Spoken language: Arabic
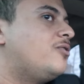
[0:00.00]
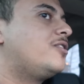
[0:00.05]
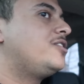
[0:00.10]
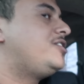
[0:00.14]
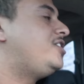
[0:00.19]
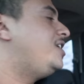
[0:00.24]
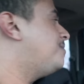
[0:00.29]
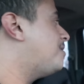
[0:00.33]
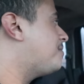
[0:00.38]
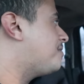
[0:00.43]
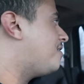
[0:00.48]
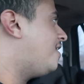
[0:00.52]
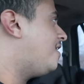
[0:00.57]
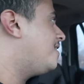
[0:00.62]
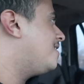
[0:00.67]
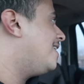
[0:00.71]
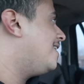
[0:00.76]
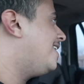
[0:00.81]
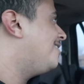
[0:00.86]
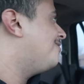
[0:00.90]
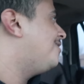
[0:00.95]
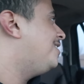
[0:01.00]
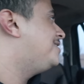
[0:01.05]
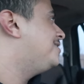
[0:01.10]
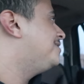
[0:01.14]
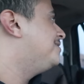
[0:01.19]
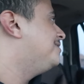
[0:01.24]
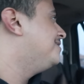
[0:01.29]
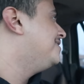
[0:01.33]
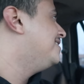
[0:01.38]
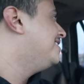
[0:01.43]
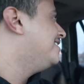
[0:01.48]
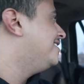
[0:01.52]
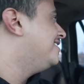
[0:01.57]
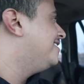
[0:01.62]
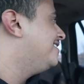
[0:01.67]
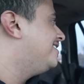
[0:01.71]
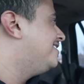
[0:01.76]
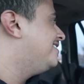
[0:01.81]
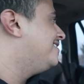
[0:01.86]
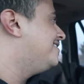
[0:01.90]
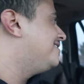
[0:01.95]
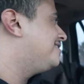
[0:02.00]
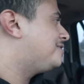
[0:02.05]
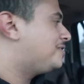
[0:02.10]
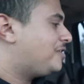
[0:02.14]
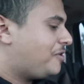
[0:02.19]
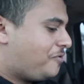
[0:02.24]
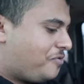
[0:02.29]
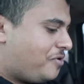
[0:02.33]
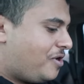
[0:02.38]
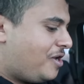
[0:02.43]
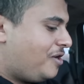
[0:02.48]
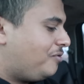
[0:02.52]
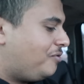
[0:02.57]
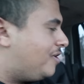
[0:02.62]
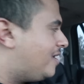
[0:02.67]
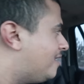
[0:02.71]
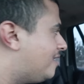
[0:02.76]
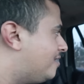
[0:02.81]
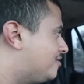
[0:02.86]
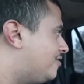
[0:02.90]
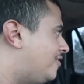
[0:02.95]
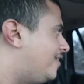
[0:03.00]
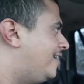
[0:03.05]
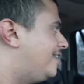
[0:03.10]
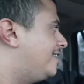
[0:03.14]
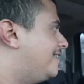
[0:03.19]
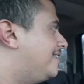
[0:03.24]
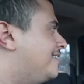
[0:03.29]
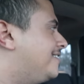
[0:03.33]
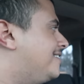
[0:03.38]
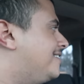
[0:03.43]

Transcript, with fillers: هيروشيما ثانيه يعني ولا شنو سووها وخلصوا يعني